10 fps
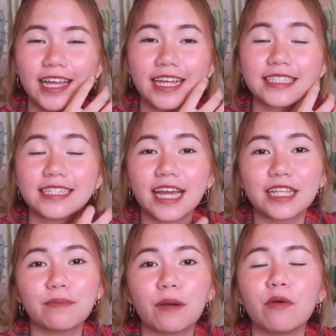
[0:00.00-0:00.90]
Kasi nga,
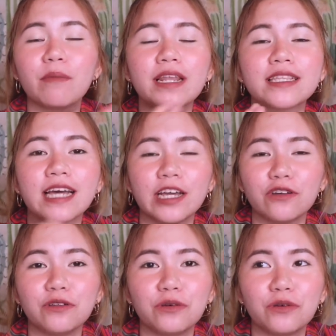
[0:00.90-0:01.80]
di ba, bumili
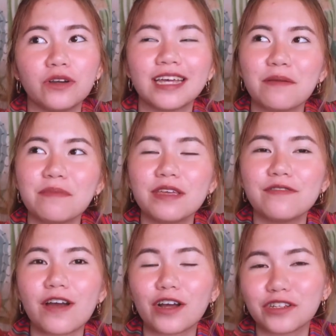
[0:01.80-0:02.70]
tayo nung
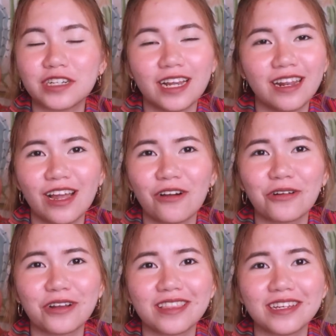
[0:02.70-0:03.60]
semi-factory unlock
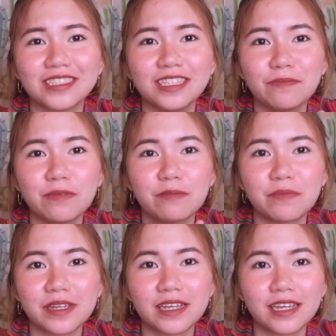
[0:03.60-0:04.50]
or the
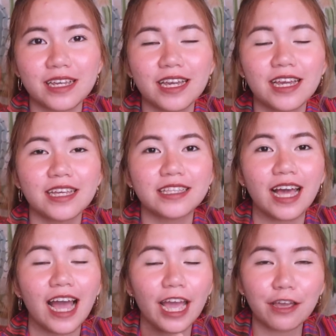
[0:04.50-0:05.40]
GPP
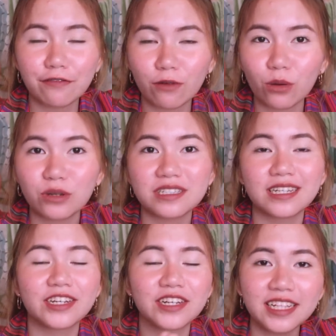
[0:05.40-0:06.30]
na iPhone
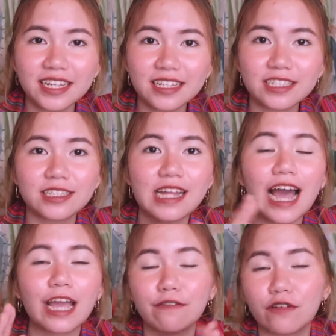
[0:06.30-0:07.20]
sa Green Hills, the
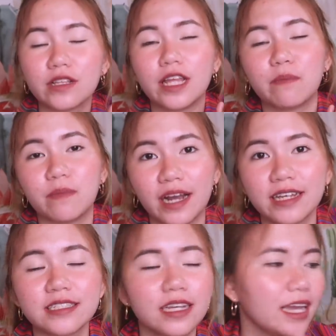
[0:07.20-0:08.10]
iPhone 8
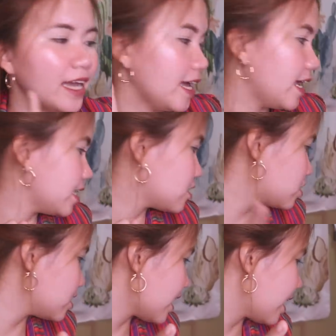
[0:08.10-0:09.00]
Plus. And ito
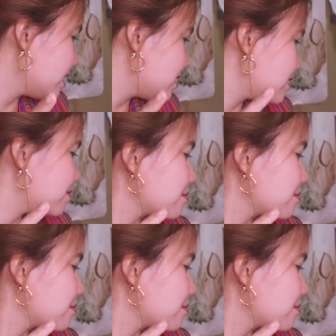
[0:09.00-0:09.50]
siya guys.